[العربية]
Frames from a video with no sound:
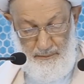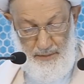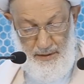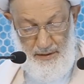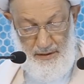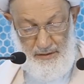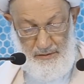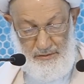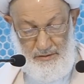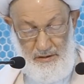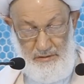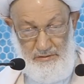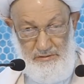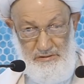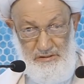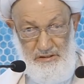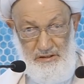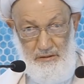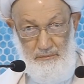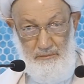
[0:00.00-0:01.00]
مع
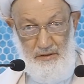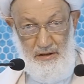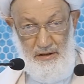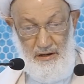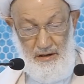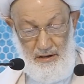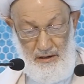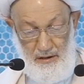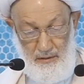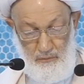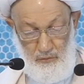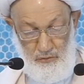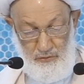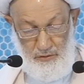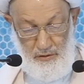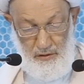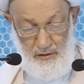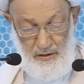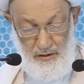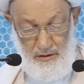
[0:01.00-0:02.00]
تجريمه
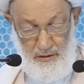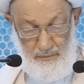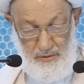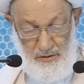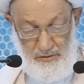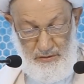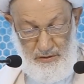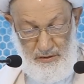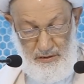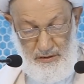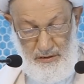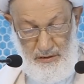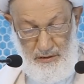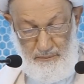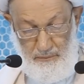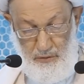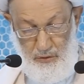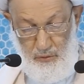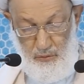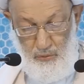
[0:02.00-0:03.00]

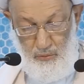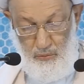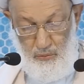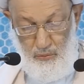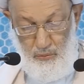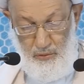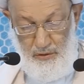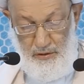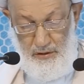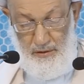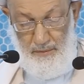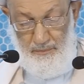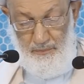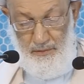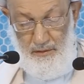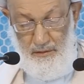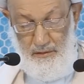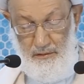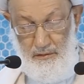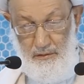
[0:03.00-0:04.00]
لمطالبته بحقوقه
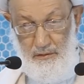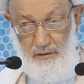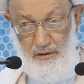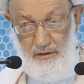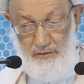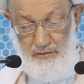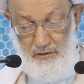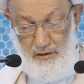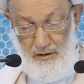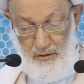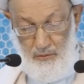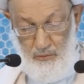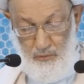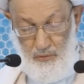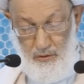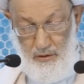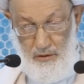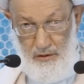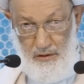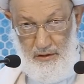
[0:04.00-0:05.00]

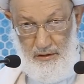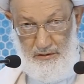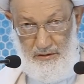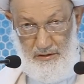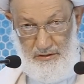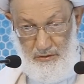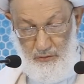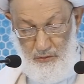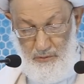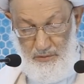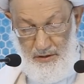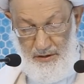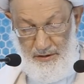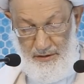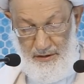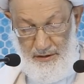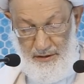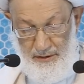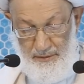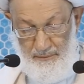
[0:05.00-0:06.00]
يجعلها أي يجعل
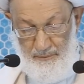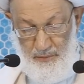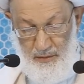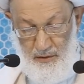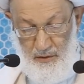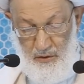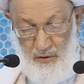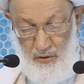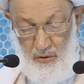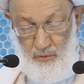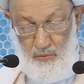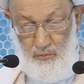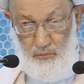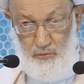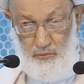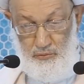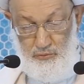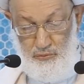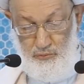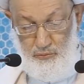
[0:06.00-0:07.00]
البحرين
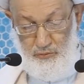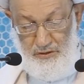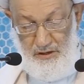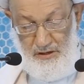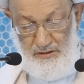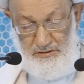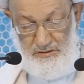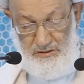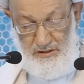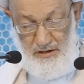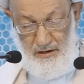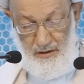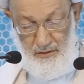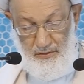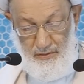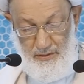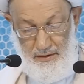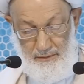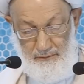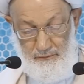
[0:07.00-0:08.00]
وجودا
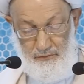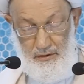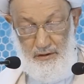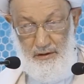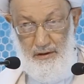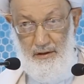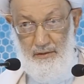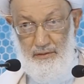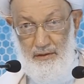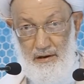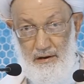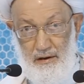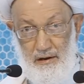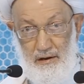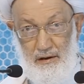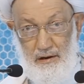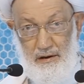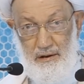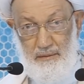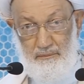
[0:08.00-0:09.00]
شادا في هذا
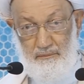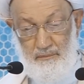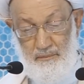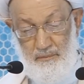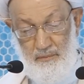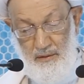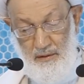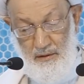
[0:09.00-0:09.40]
العالم